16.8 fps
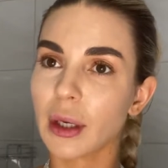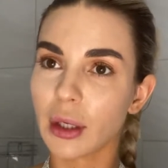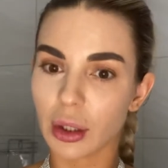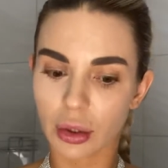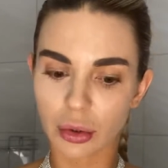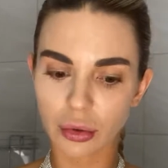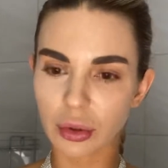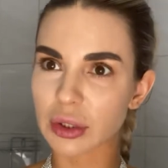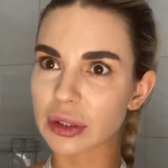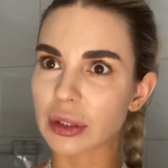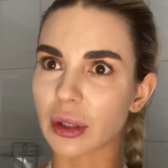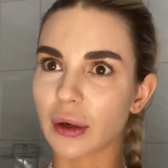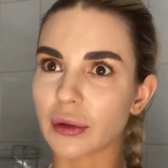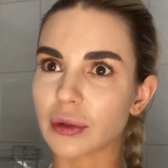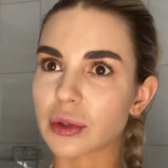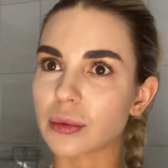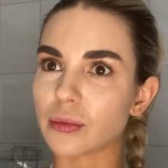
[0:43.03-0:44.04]
И тут
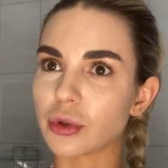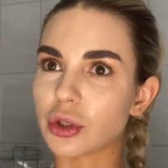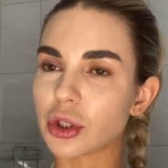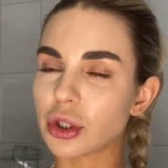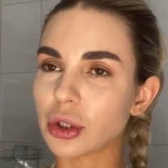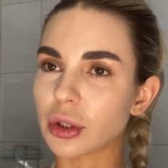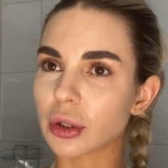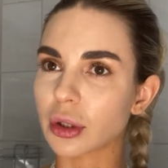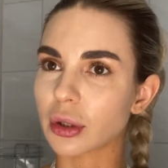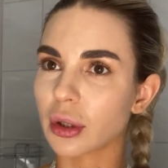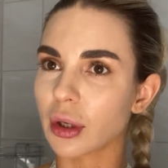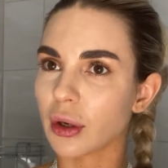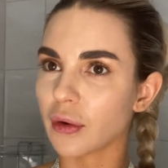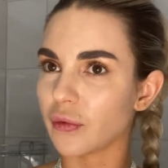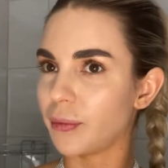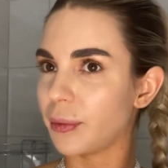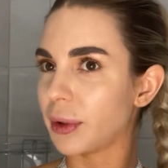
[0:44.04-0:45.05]
останавливается мужчина
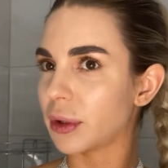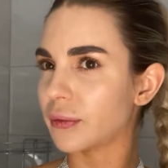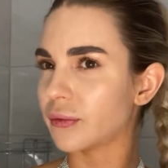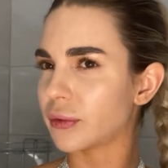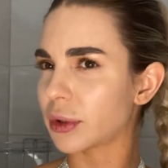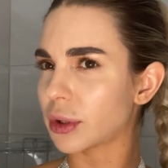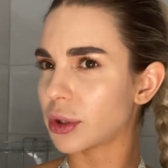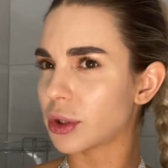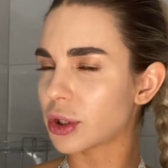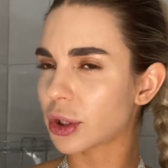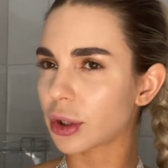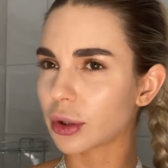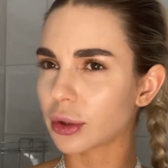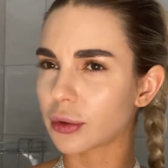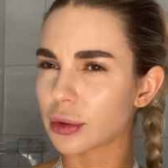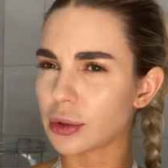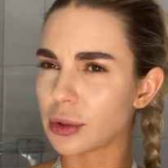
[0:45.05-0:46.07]
в белом воротничке и
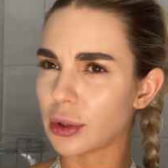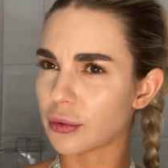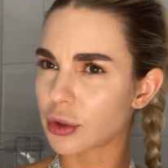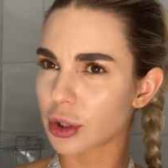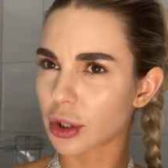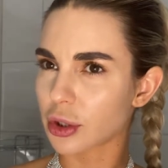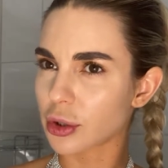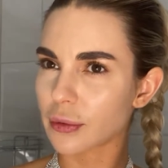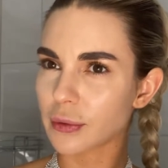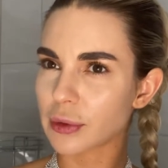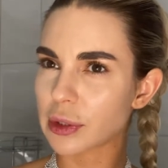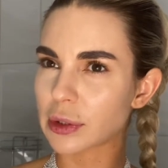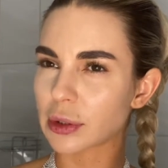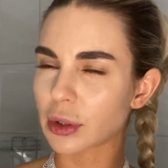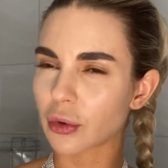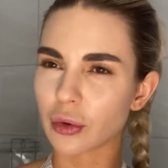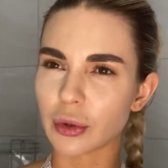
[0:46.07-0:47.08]
говорит, девочки, а что вы здесь
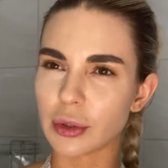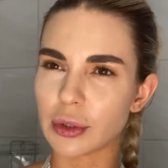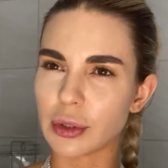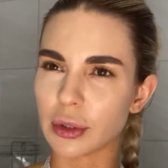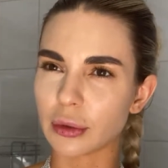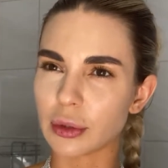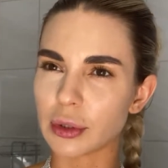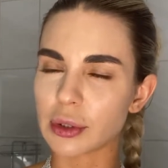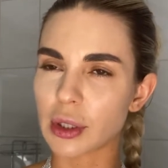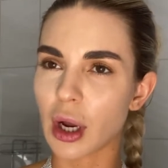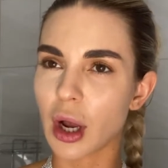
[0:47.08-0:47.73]
такое делаете?